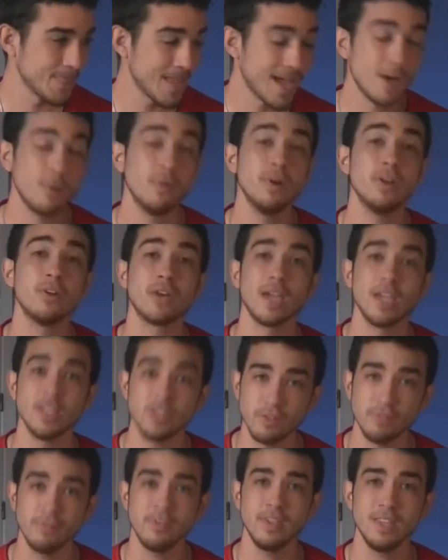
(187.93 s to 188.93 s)
Ah, bueno, que
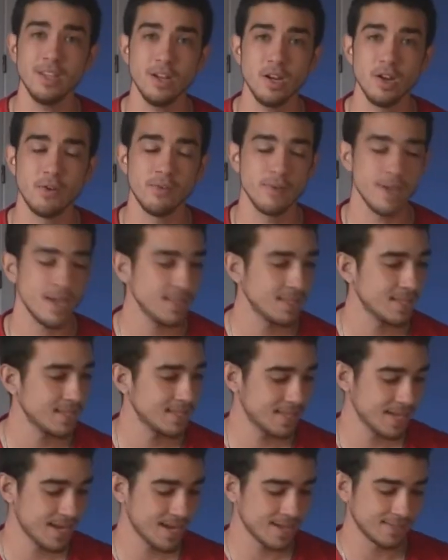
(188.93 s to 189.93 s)
estos vídeos los voy a
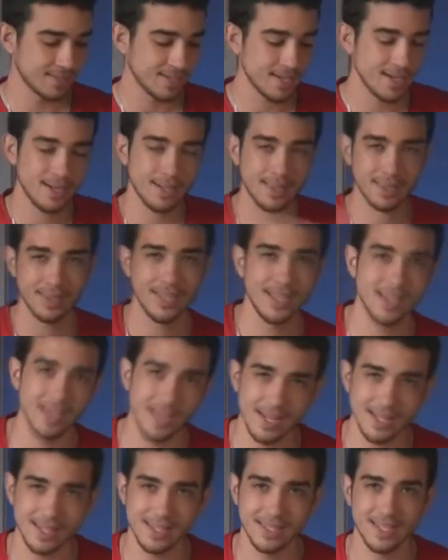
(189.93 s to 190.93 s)
intentar hacer
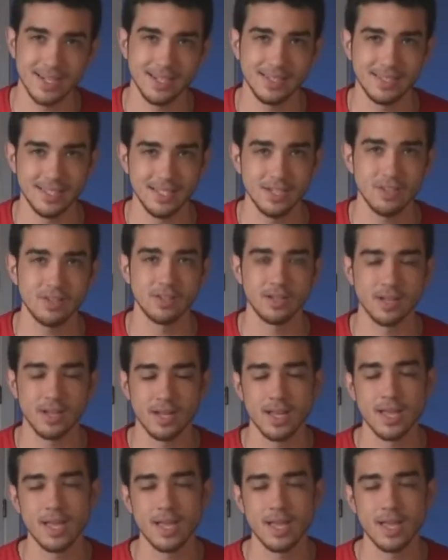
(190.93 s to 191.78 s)
del, del tirón.